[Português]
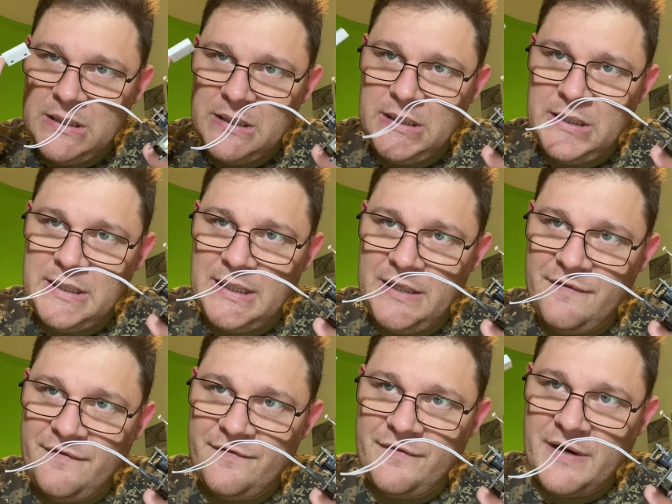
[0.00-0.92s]
que, que ele
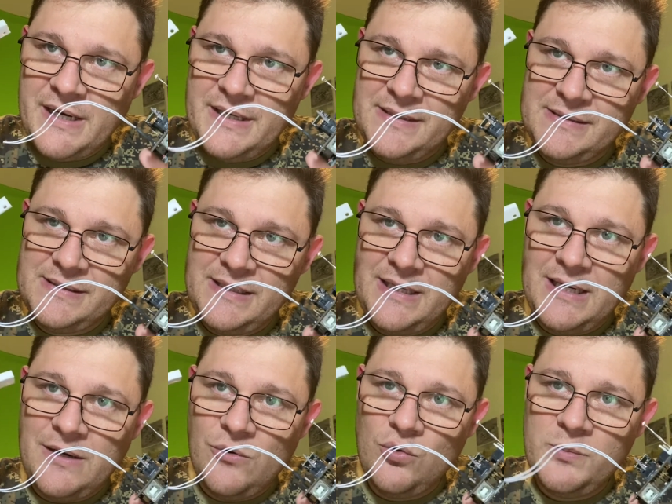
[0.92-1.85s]
faz? Né?
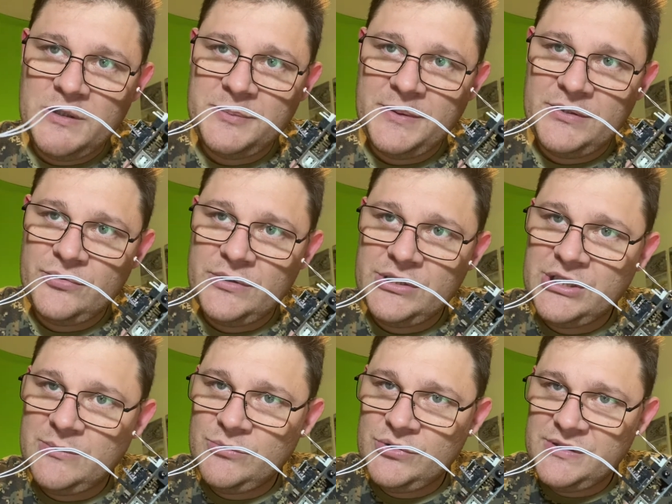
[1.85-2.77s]
Algumas pessoas
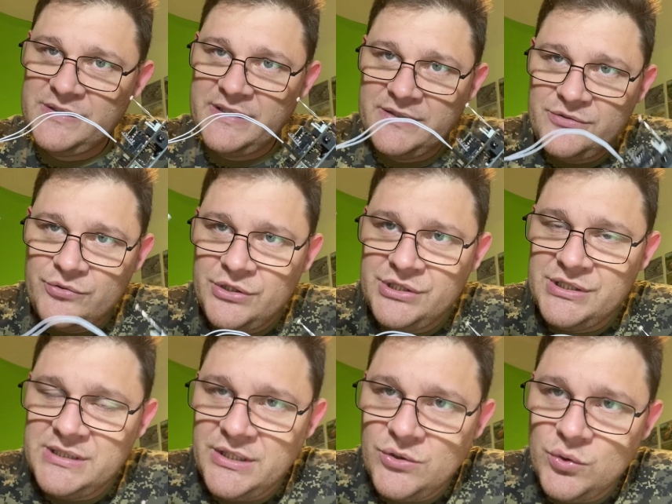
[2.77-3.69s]
chamam de sensor de
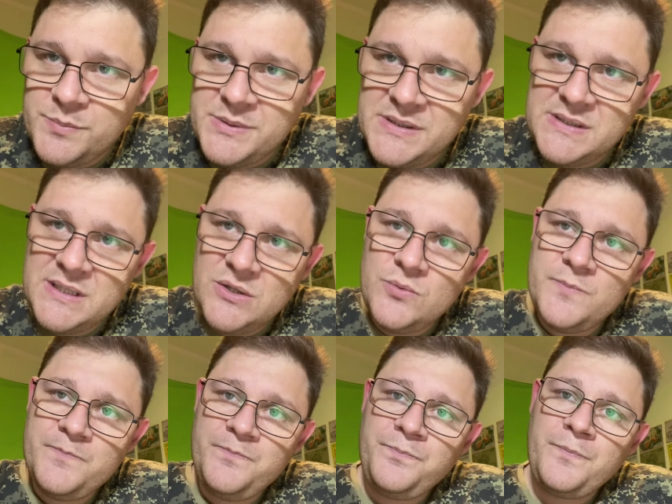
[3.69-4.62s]
interrupção,
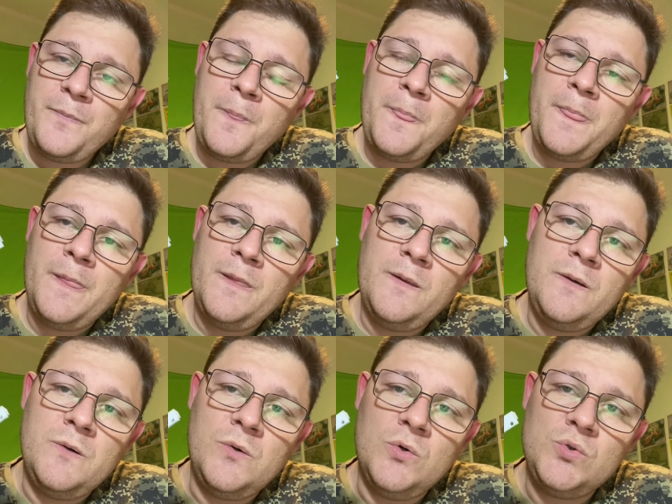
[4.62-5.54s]

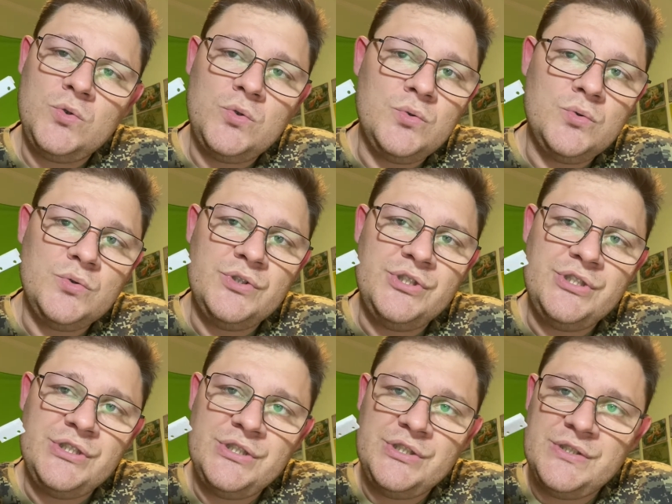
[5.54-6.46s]
outros
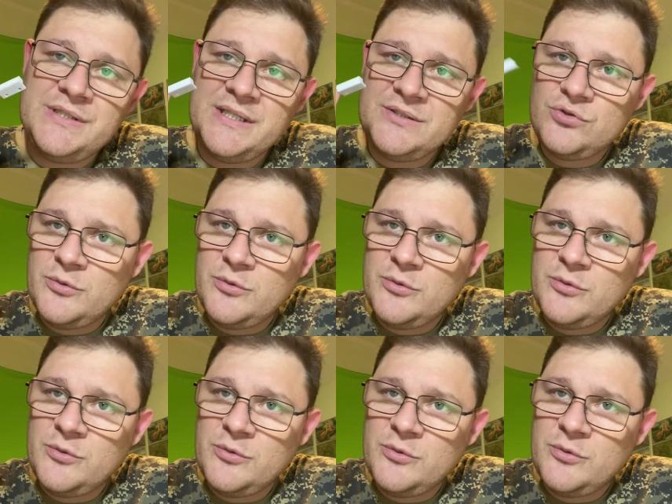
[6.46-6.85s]
de, de sensor